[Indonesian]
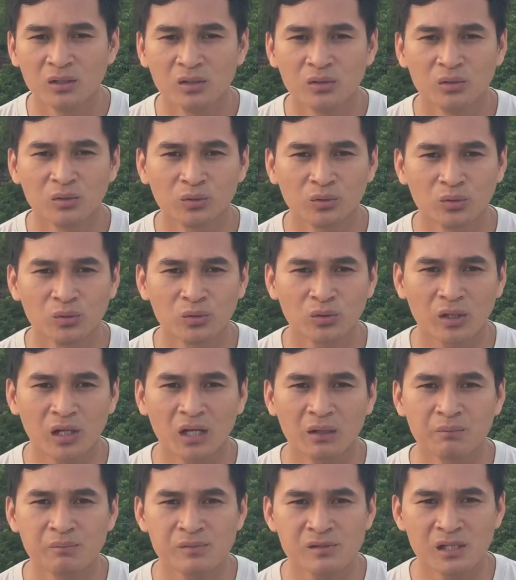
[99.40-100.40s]
untuk
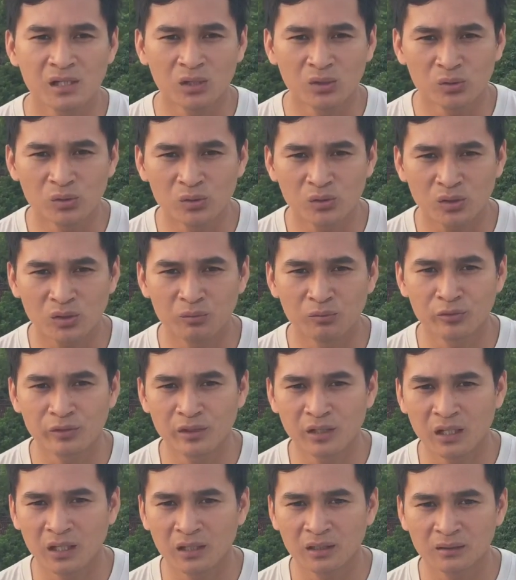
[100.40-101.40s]
MCU
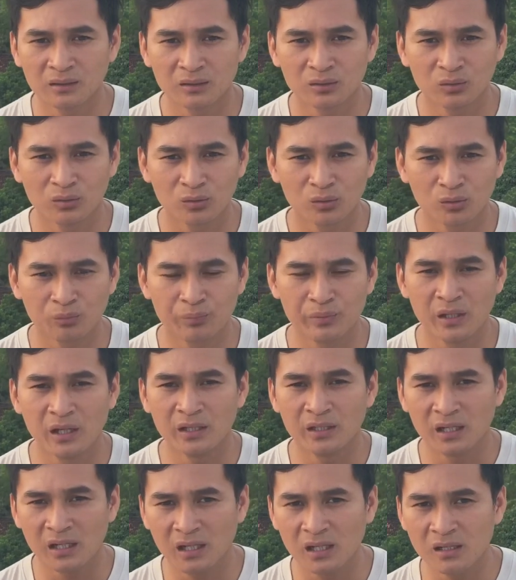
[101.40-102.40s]
kemudian untuk
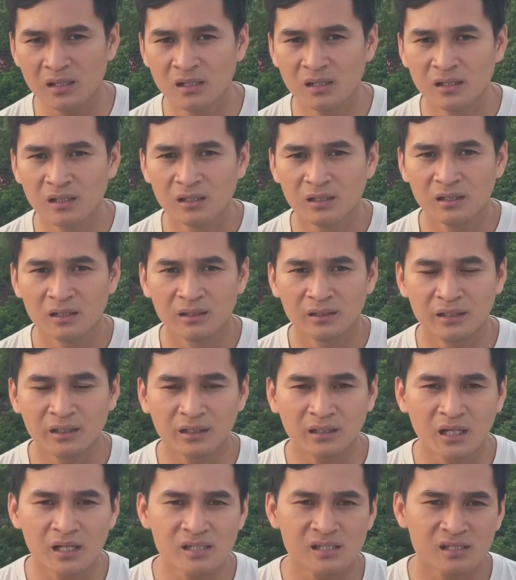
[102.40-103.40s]
biaya
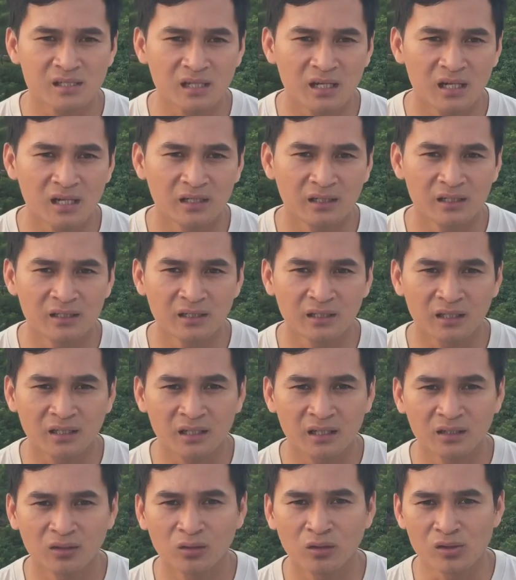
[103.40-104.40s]
diklat setelah
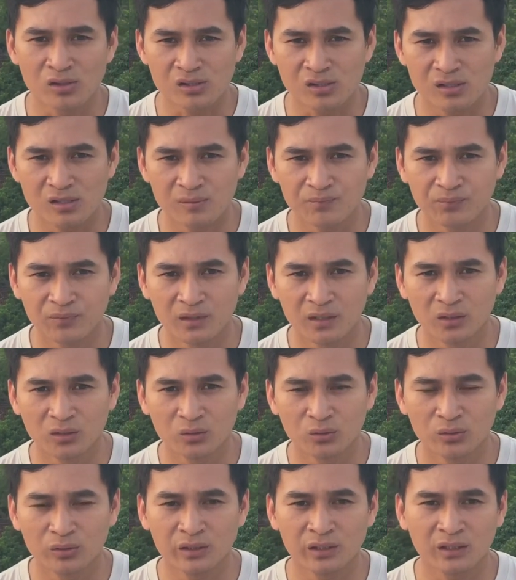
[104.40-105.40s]
dinyatakan lolos
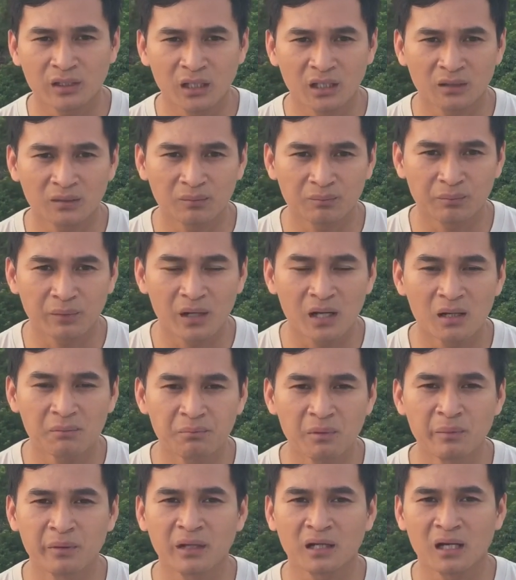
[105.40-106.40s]
yaitu diklat pra
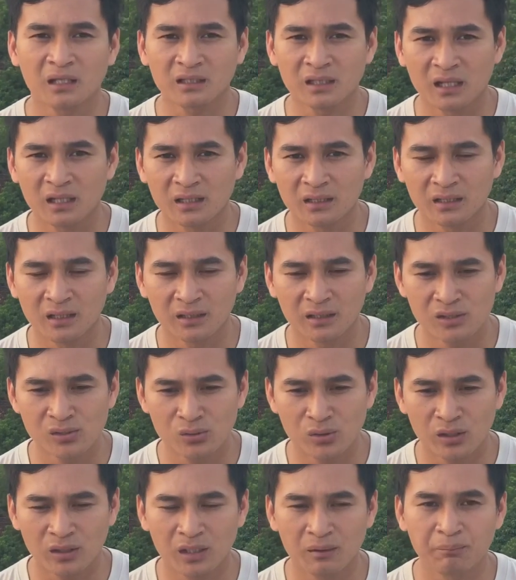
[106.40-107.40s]
pemberangkatan nanti
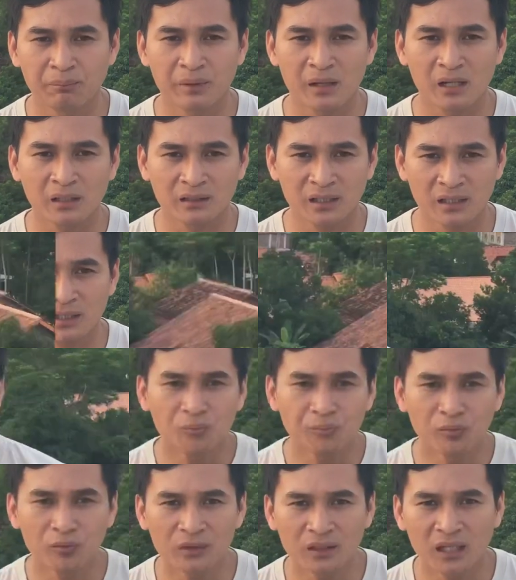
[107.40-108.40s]
juga ada praktek itu
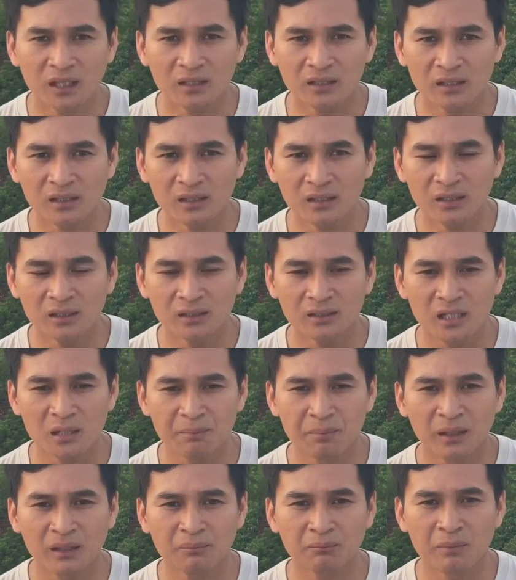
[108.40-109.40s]
pun nanti
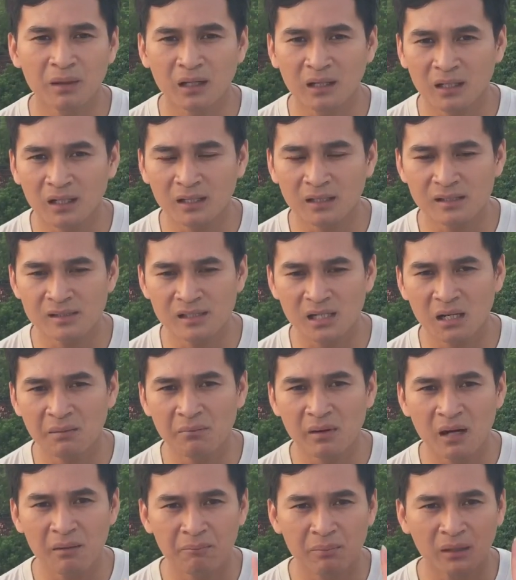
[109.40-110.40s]
dapat makan
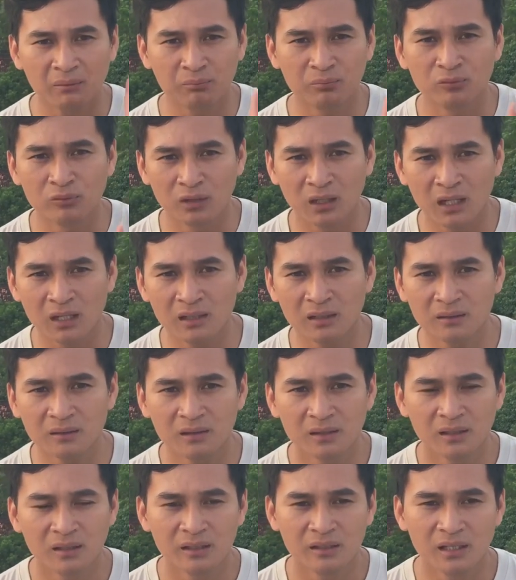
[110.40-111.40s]
selama empat bulan
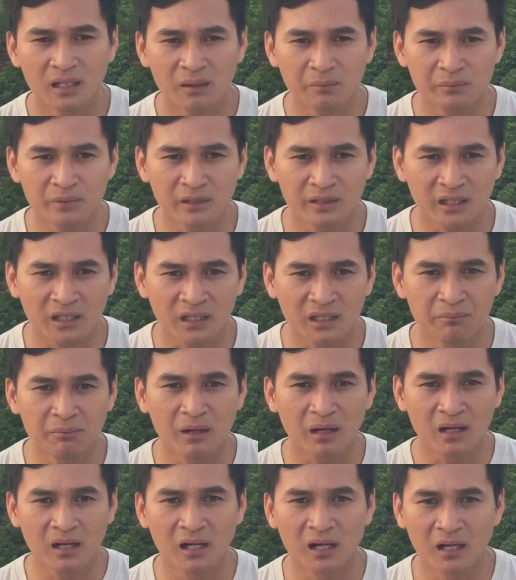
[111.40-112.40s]
yang menyediakan
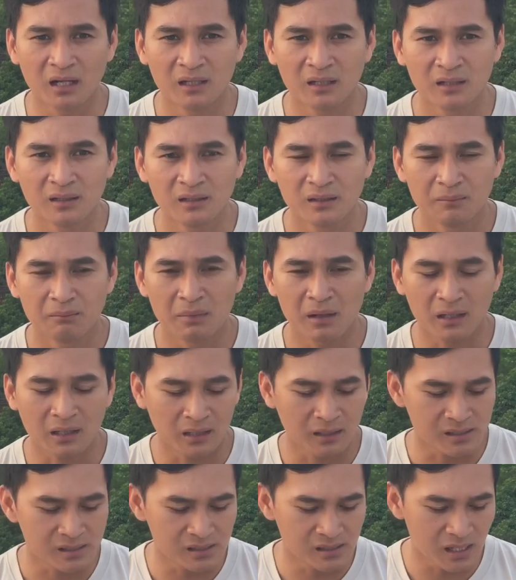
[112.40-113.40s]
lembaga
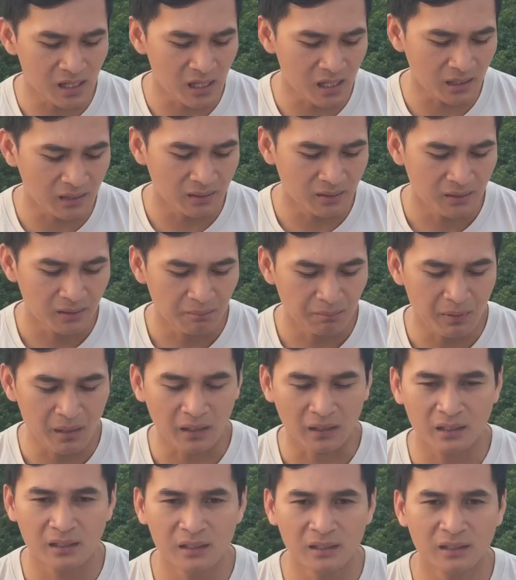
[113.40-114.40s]
makan siang
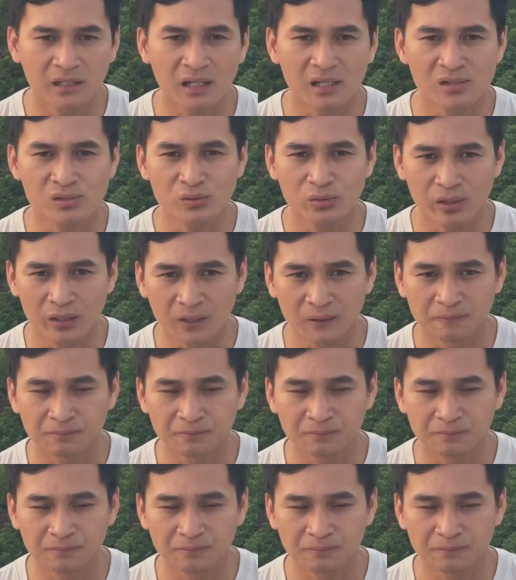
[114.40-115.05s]
pagi dan sore